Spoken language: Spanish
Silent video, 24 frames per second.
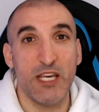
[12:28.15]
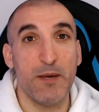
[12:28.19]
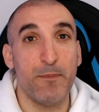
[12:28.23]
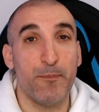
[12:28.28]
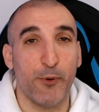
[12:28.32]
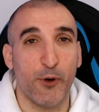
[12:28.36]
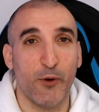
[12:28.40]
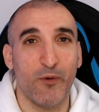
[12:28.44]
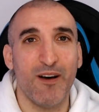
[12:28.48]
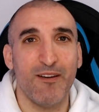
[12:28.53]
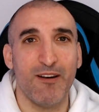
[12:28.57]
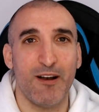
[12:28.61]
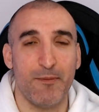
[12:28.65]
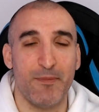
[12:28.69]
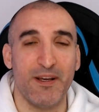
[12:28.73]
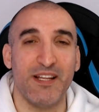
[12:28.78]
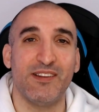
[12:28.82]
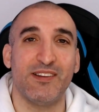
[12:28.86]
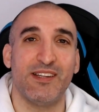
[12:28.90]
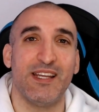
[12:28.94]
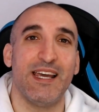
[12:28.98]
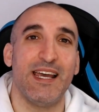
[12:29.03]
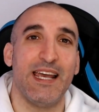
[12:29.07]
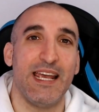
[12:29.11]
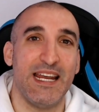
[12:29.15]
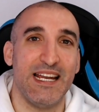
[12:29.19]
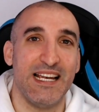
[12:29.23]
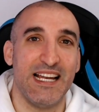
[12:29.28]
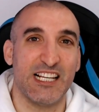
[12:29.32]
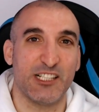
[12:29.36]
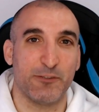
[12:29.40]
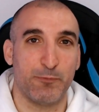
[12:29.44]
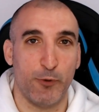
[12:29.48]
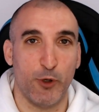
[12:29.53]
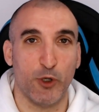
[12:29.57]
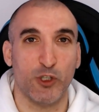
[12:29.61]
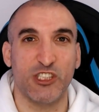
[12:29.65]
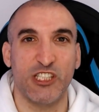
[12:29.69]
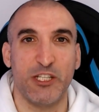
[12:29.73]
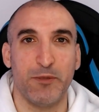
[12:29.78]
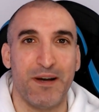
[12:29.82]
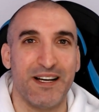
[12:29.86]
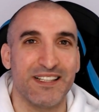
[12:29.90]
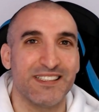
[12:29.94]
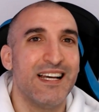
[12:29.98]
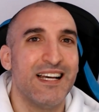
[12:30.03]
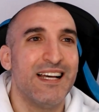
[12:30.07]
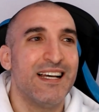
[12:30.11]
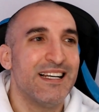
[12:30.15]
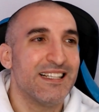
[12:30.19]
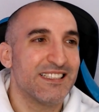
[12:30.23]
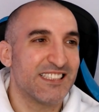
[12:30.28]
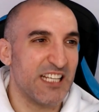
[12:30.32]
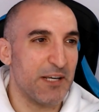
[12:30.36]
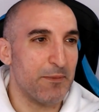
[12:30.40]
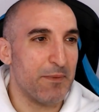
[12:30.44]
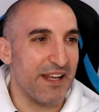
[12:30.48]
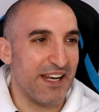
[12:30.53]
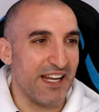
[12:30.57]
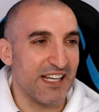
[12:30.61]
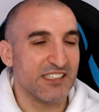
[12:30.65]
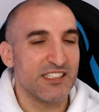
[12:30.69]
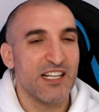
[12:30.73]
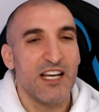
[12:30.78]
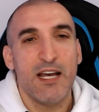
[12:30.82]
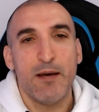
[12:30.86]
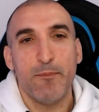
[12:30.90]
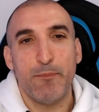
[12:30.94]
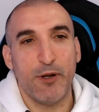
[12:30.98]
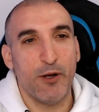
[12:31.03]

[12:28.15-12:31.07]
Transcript: y probablemente en las próximas semanas.